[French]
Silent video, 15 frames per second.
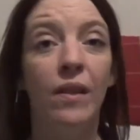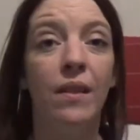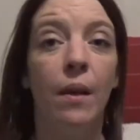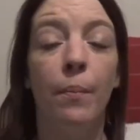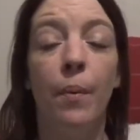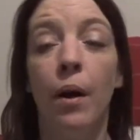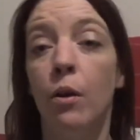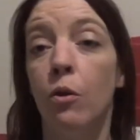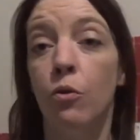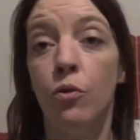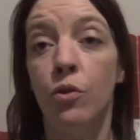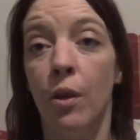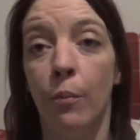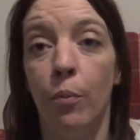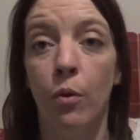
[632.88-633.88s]
ça parle.
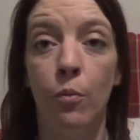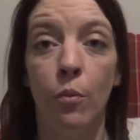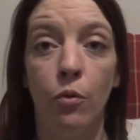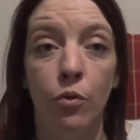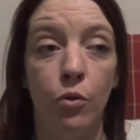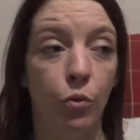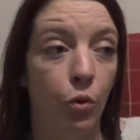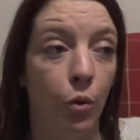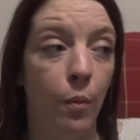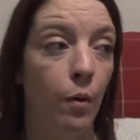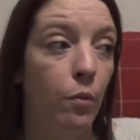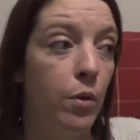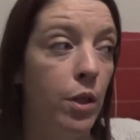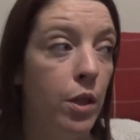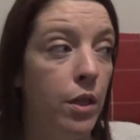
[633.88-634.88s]
Simplement, ils sont dans ma
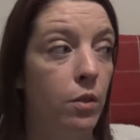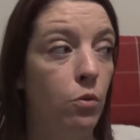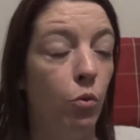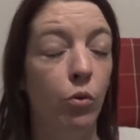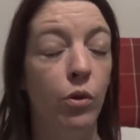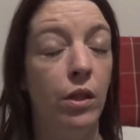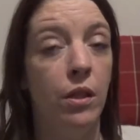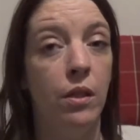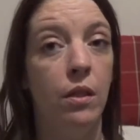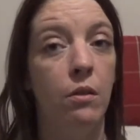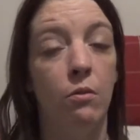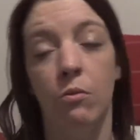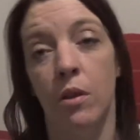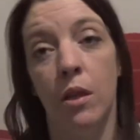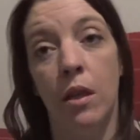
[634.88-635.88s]
wishlist, donc s'ils y
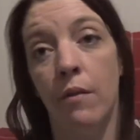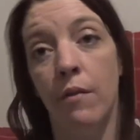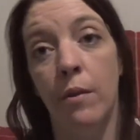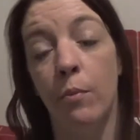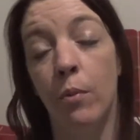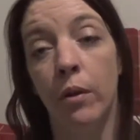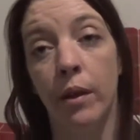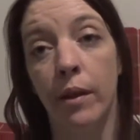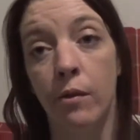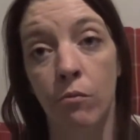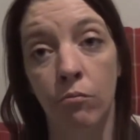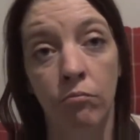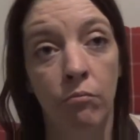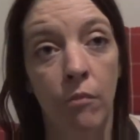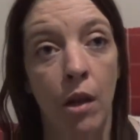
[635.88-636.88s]
sont, c'est qu'il y avait une bonne
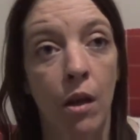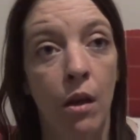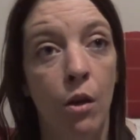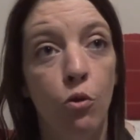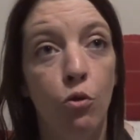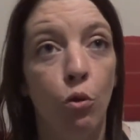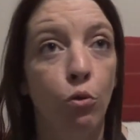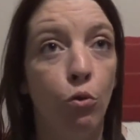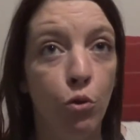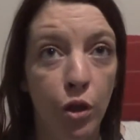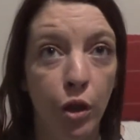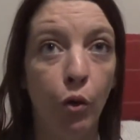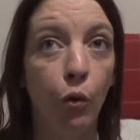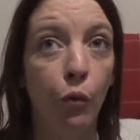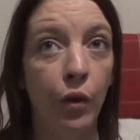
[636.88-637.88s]
raison. Surtout que
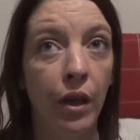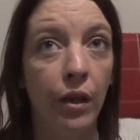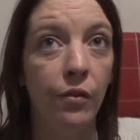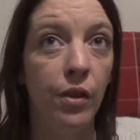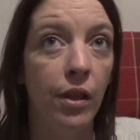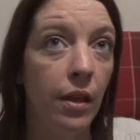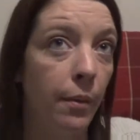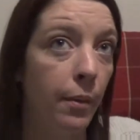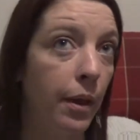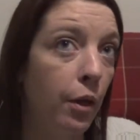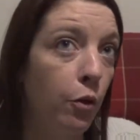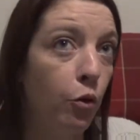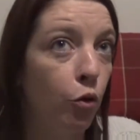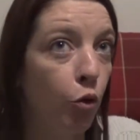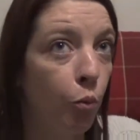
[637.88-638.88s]
j'ai revérifié il y a
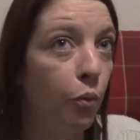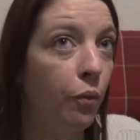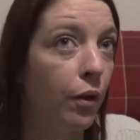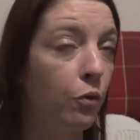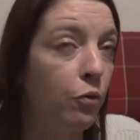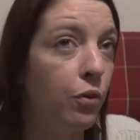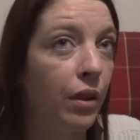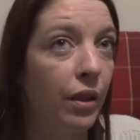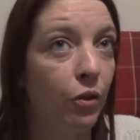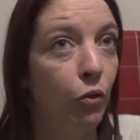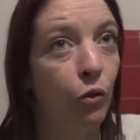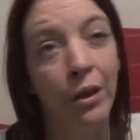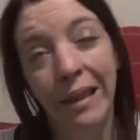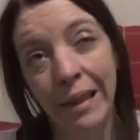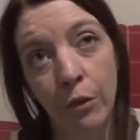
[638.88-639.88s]
quelques temps pour faire du tri
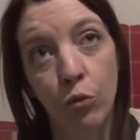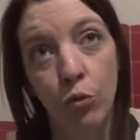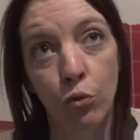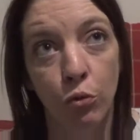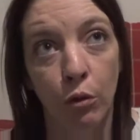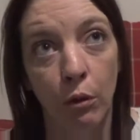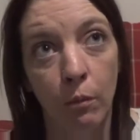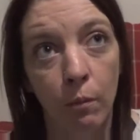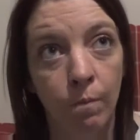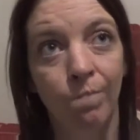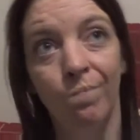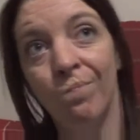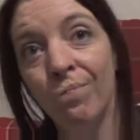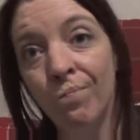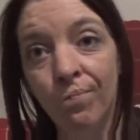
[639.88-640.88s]
dedans, il y est toujours.
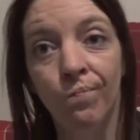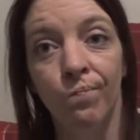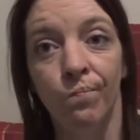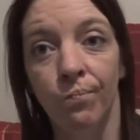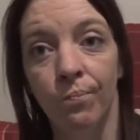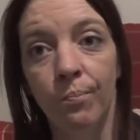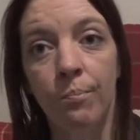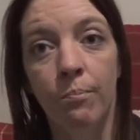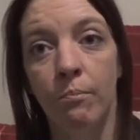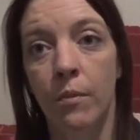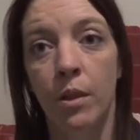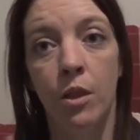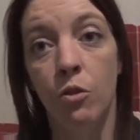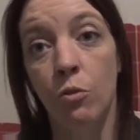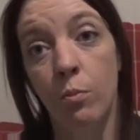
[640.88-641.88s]

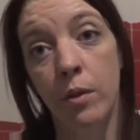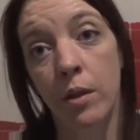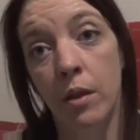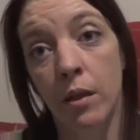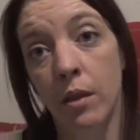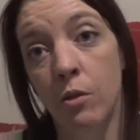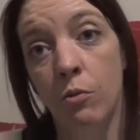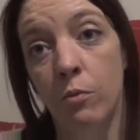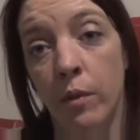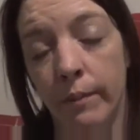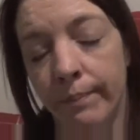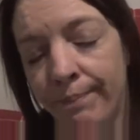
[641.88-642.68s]
Mais j'ai oublié de les résumer.